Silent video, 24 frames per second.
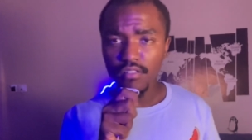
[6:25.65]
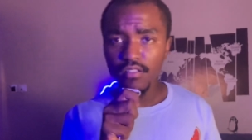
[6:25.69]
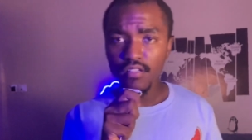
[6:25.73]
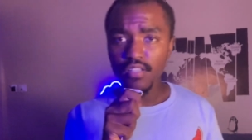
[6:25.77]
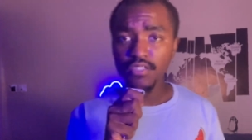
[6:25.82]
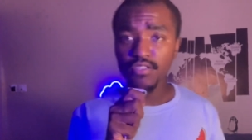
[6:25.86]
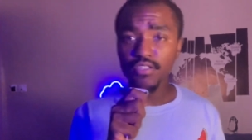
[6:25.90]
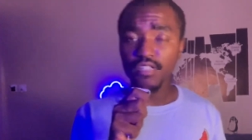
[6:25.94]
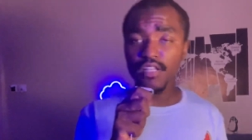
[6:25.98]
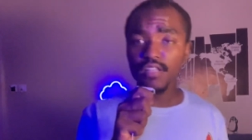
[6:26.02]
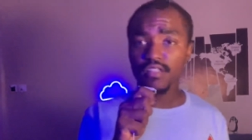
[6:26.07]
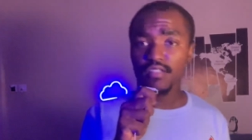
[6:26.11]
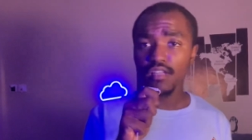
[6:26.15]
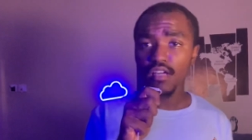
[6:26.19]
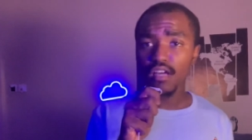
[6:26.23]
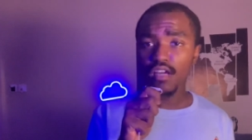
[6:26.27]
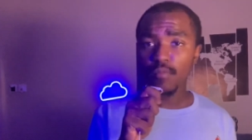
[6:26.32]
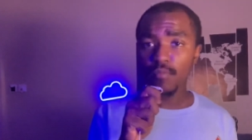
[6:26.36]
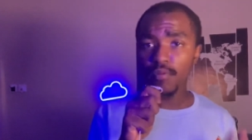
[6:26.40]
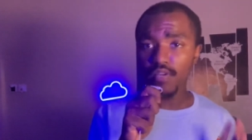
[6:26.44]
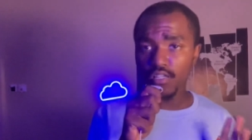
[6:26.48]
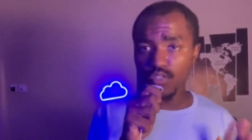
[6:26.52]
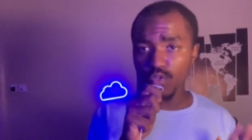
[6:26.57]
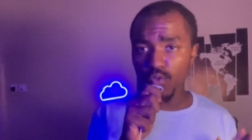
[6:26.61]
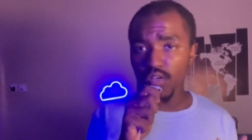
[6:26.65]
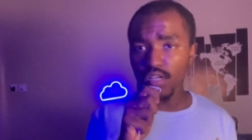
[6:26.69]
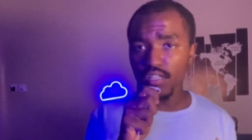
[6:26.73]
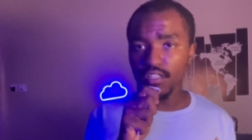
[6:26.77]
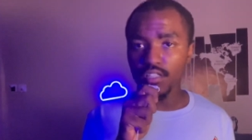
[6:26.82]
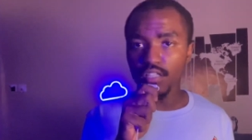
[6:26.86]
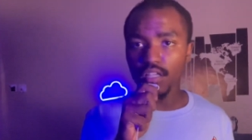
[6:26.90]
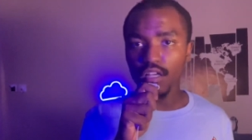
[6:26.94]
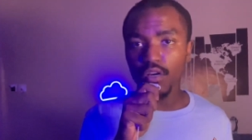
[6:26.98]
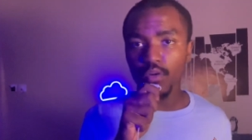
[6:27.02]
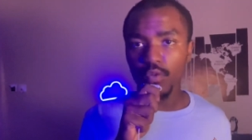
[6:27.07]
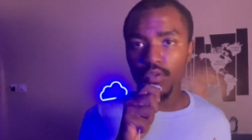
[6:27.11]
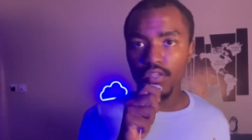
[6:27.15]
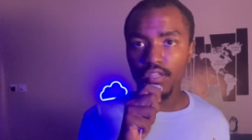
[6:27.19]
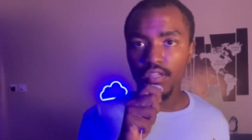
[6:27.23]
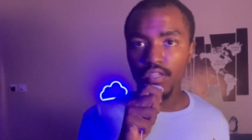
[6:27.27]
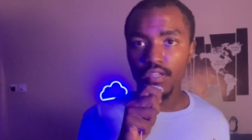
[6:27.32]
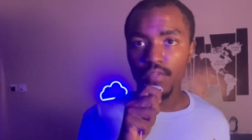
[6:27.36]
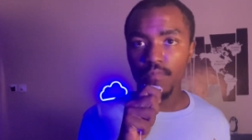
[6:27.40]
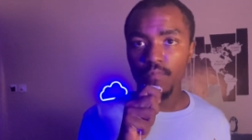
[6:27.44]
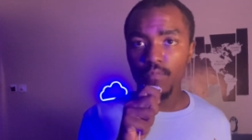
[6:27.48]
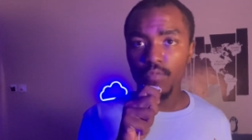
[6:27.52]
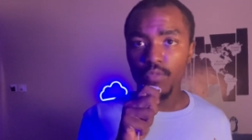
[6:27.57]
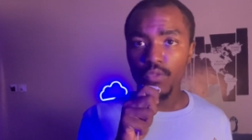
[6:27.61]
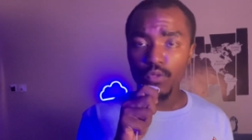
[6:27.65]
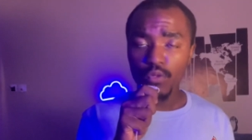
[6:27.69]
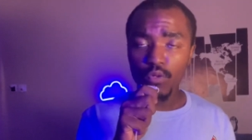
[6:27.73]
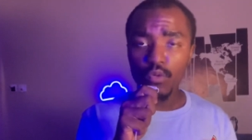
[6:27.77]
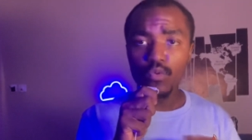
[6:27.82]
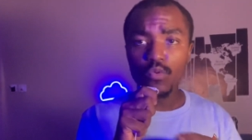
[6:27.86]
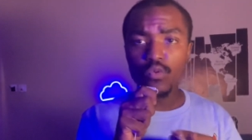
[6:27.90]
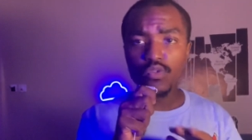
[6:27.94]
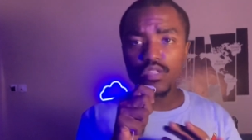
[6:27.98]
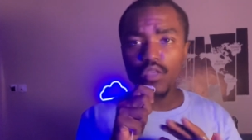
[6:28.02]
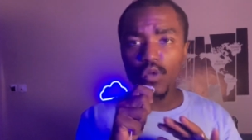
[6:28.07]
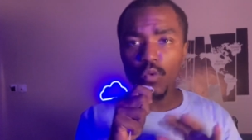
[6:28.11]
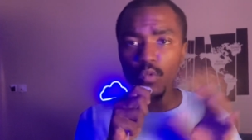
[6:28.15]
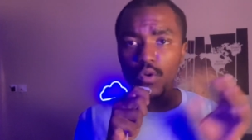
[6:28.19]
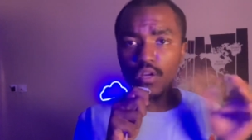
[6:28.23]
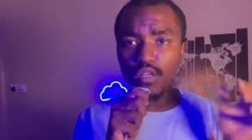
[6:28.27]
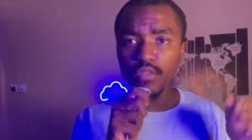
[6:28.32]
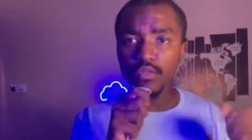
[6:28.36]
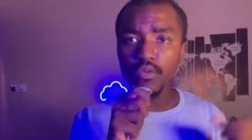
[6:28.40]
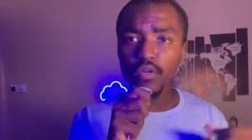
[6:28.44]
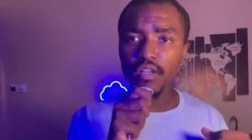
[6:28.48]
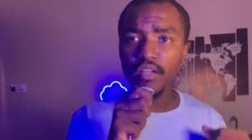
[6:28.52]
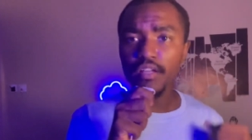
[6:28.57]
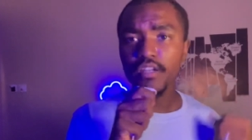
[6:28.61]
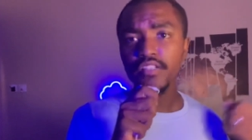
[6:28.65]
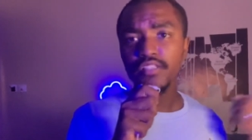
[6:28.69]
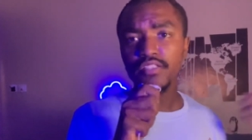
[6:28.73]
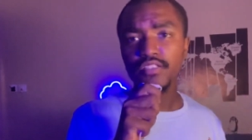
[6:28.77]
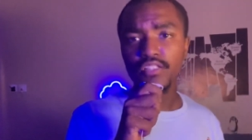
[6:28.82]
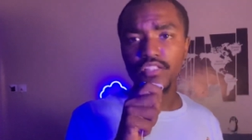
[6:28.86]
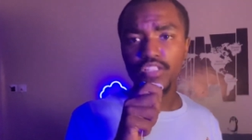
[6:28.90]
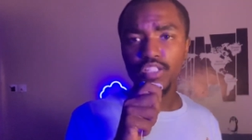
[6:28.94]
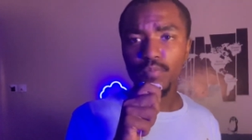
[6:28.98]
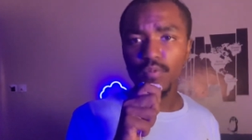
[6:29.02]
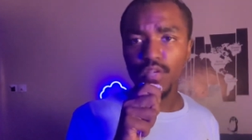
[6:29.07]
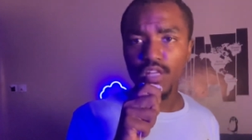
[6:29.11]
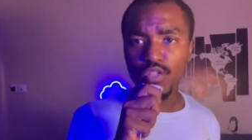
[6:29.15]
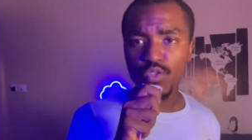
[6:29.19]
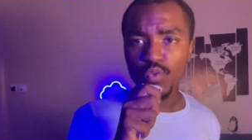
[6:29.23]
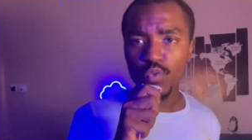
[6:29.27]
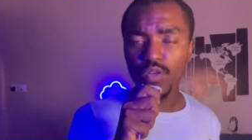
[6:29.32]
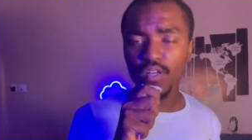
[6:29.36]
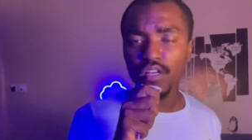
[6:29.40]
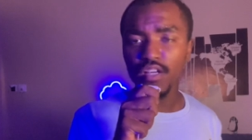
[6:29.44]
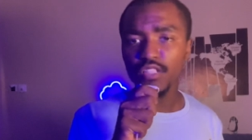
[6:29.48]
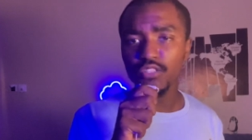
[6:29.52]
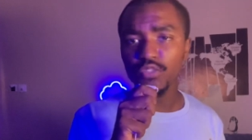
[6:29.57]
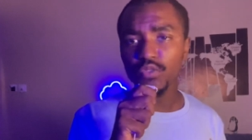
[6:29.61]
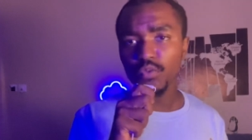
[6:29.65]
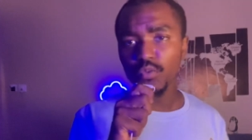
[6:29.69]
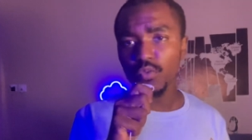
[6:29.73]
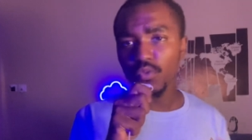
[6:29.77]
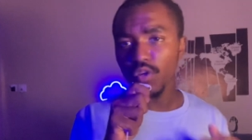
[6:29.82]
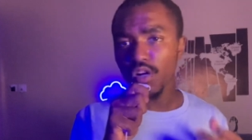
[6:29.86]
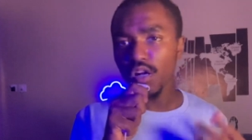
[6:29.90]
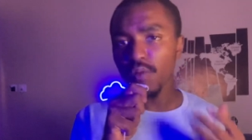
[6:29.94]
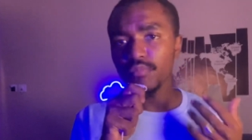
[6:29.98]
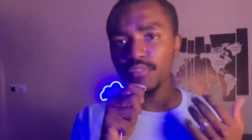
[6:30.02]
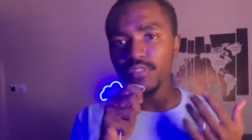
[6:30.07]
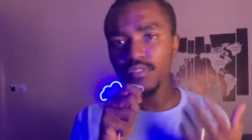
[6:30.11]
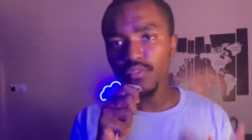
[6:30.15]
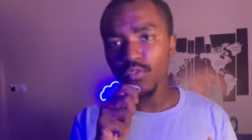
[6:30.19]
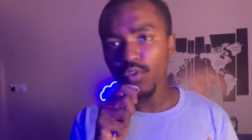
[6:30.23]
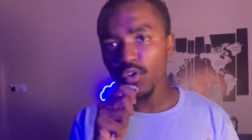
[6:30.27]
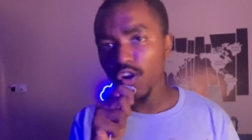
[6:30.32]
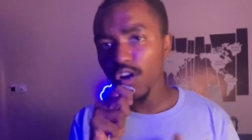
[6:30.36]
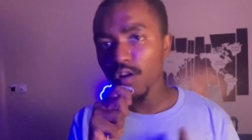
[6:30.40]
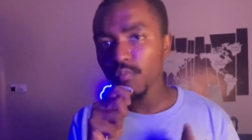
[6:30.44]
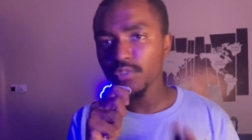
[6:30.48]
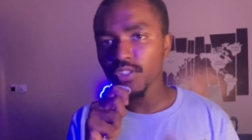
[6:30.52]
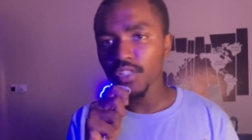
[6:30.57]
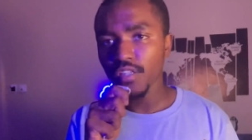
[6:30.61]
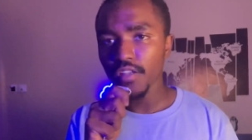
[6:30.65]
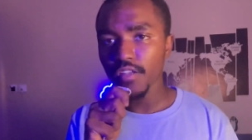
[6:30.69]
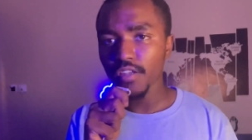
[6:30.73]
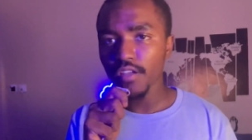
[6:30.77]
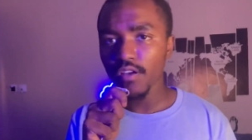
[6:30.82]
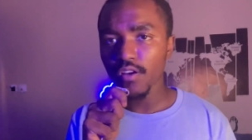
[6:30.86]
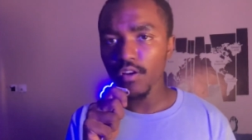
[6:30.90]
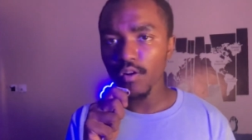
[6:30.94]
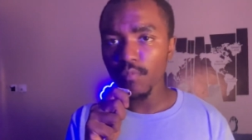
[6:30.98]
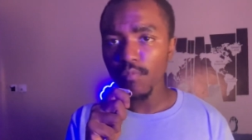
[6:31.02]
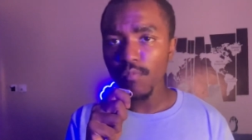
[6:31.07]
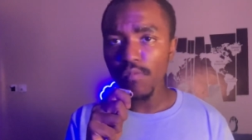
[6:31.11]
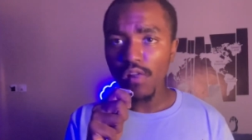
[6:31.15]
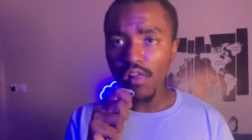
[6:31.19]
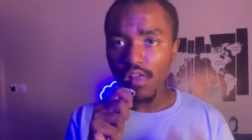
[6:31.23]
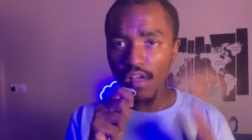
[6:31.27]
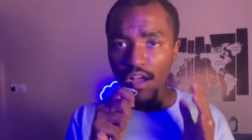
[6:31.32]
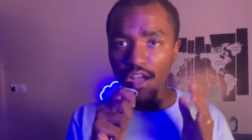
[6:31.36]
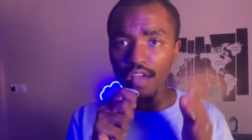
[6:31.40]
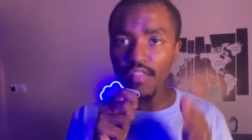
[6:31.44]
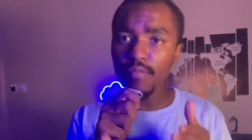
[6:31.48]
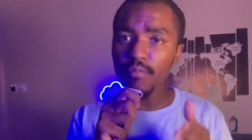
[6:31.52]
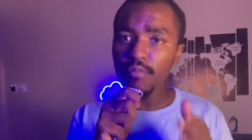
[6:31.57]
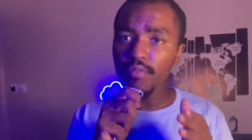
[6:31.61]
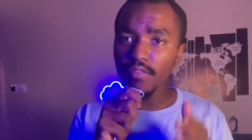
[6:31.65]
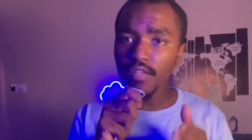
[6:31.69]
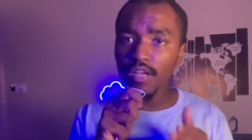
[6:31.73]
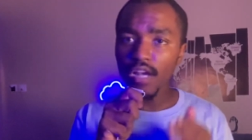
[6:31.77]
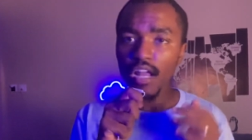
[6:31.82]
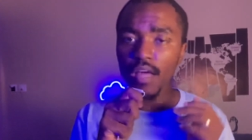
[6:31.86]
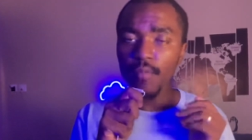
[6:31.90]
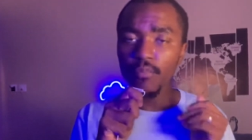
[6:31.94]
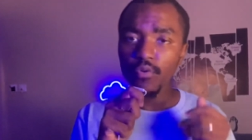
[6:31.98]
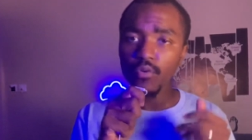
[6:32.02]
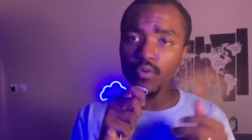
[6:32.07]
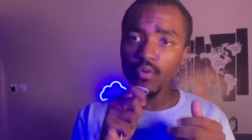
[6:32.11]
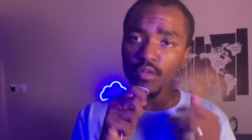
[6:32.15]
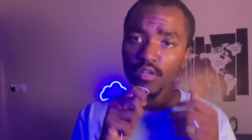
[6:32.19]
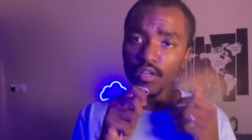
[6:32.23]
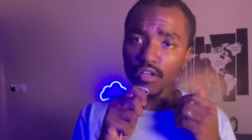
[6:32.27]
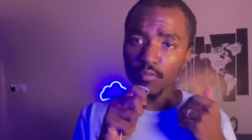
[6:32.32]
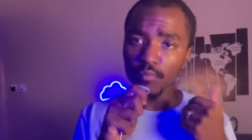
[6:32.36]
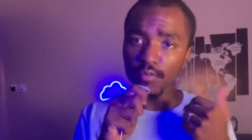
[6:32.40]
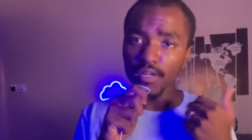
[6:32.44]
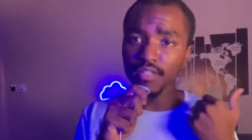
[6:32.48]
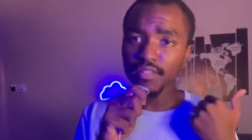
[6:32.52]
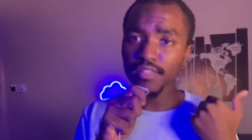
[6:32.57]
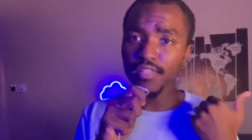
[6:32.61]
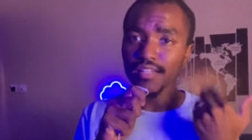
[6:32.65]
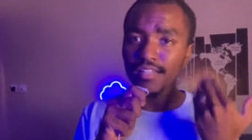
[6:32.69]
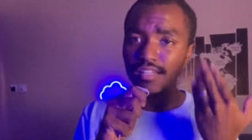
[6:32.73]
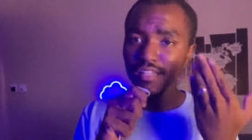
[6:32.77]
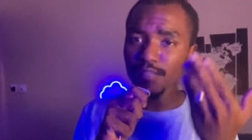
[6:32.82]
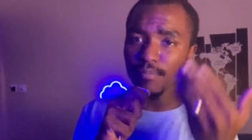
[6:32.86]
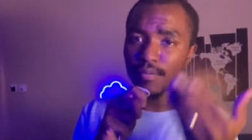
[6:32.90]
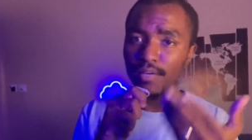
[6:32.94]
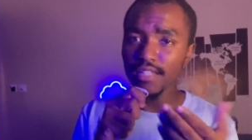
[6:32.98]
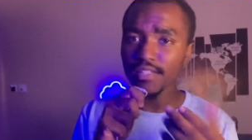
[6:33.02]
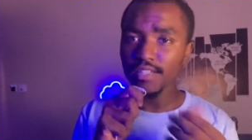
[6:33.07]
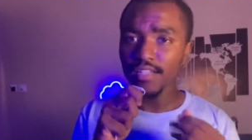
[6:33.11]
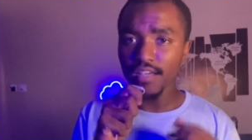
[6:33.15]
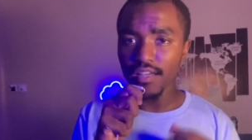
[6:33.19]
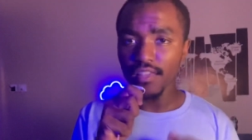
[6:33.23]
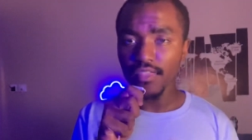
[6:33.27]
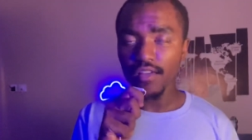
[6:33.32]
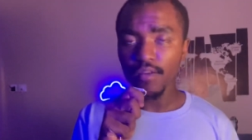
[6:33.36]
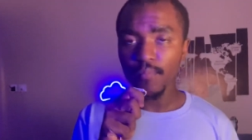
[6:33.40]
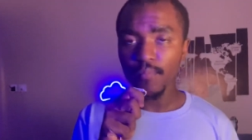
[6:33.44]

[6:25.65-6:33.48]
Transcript: اشتريت اربع ازواج لخويي وصورت وانا رحت اجيب الازواج وكم وكم شريناهم هذا باذن الله بيكون المقطع اللي بعد هذا